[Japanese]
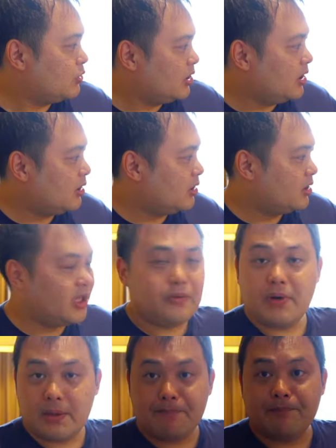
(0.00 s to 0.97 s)
のね、
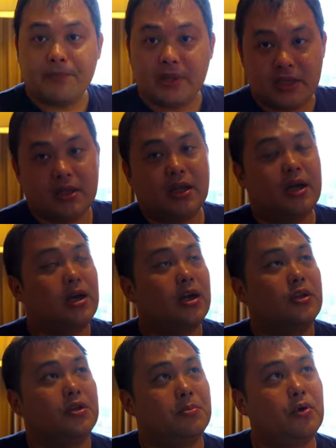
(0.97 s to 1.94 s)
電話機なん
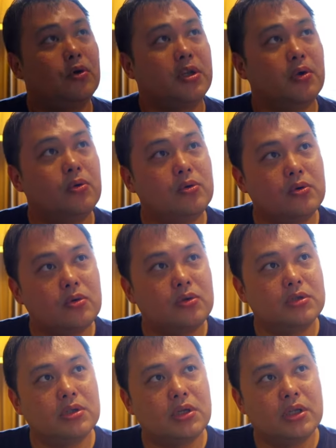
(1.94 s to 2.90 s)
かにも日本
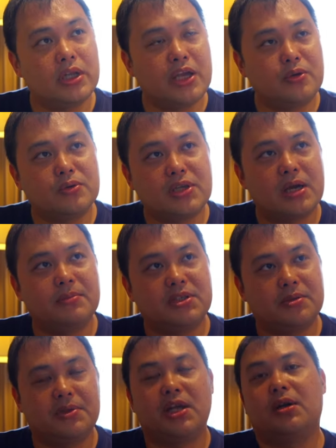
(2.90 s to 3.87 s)
語対応
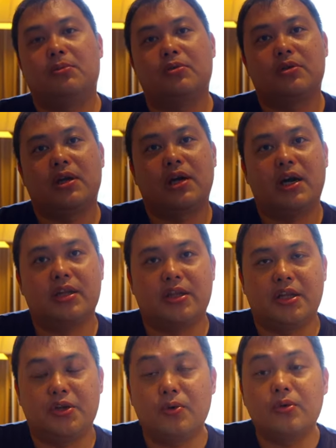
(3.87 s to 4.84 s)
サービスみたいなボタンがあっ
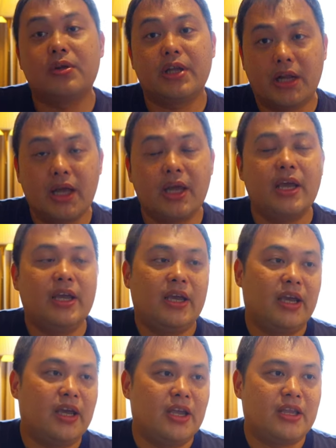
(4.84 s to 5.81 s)
て、日本語でね、
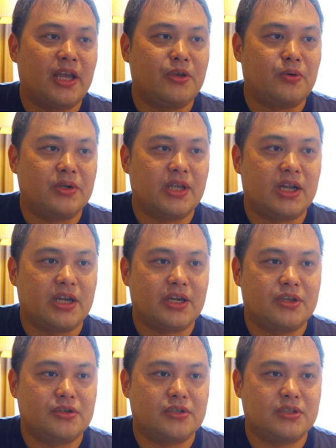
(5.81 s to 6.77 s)
えー、対応いただ
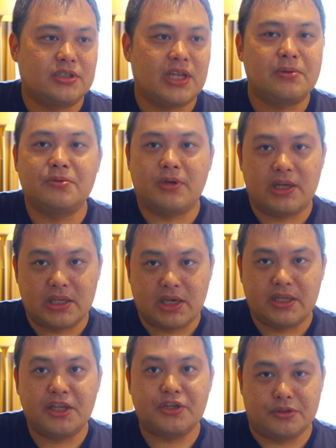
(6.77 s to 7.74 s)
けるスタッフの方
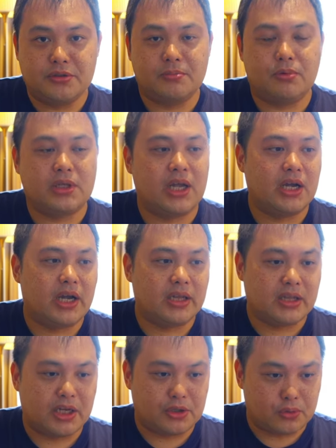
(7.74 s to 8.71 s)
が出るボタンが
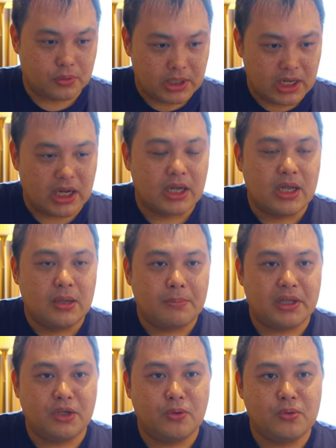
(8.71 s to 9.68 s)
あったりとか、
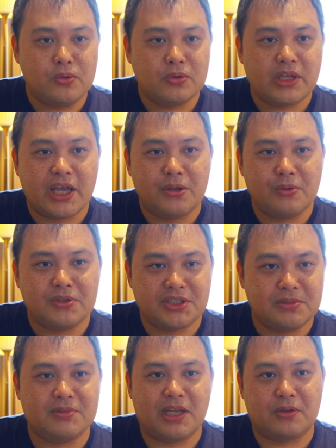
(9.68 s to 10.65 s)
まあ、日本語対応
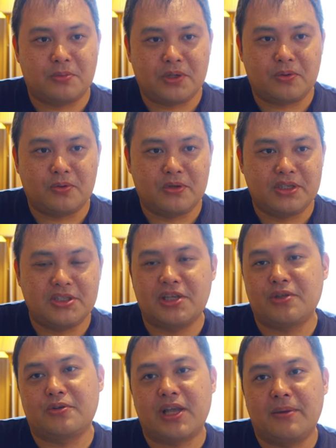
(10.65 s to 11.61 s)
チームなどもね、この
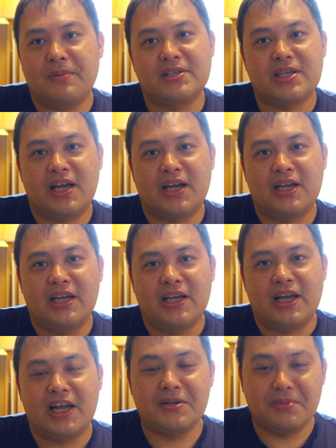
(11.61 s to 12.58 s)
リージェント台北さん
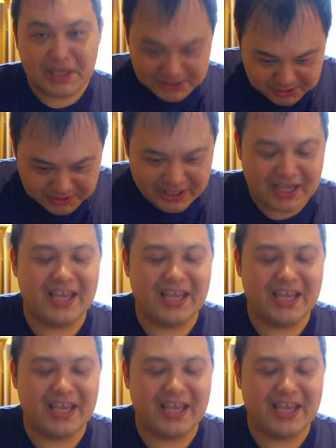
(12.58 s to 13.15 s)
ありますので、